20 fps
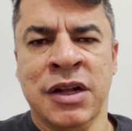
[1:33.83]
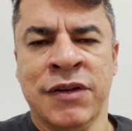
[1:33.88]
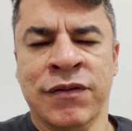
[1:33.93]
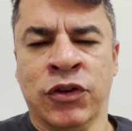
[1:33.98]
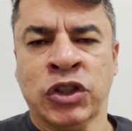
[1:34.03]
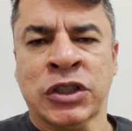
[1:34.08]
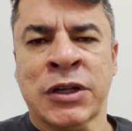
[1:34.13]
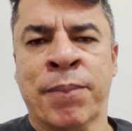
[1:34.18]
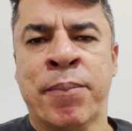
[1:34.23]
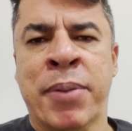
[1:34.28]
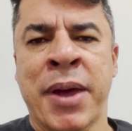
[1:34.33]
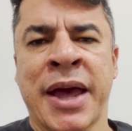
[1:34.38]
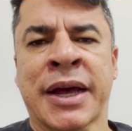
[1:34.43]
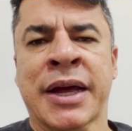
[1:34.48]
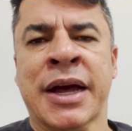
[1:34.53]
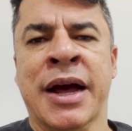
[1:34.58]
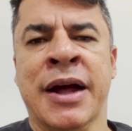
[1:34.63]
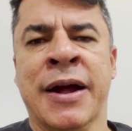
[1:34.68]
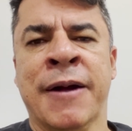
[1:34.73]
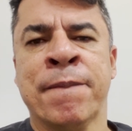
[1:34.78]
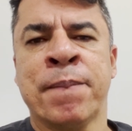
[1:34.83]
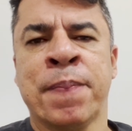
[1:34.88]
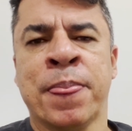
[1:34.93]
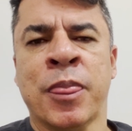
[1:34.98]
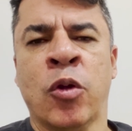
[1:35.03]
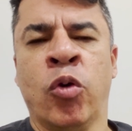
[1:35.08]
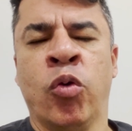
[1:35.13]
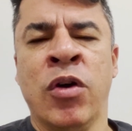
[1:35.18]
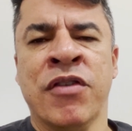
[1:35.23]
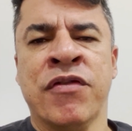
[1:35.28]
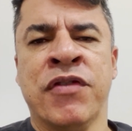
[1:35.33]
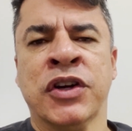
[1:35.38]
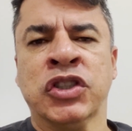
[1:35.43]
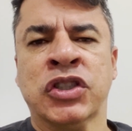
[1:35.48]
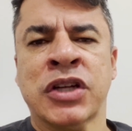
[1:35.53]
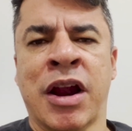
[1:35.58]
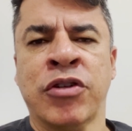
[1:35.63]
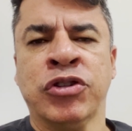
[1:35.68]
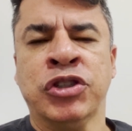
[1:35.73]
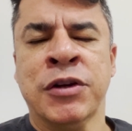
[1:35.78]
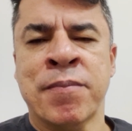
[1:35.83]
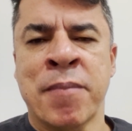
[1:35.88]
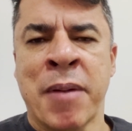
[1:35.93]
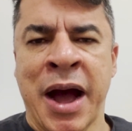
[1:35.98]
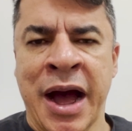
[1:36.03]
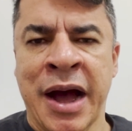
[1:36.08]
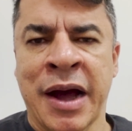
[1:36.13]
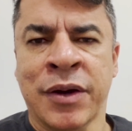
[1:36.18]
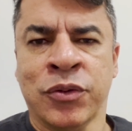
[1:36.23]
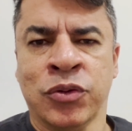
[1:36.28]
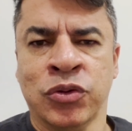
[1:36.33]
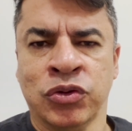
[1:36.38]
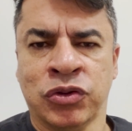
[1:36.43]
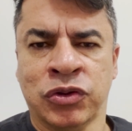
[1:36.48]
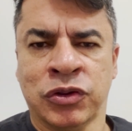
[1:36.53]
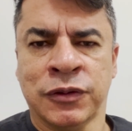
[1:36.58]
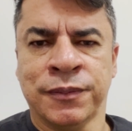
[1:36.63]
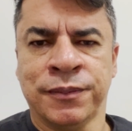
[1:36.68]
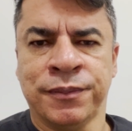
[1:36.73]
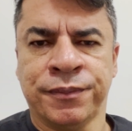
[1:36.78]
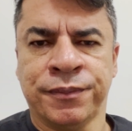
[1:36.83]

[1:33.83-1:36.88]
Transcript: Você pega o Evangelho de Marcos,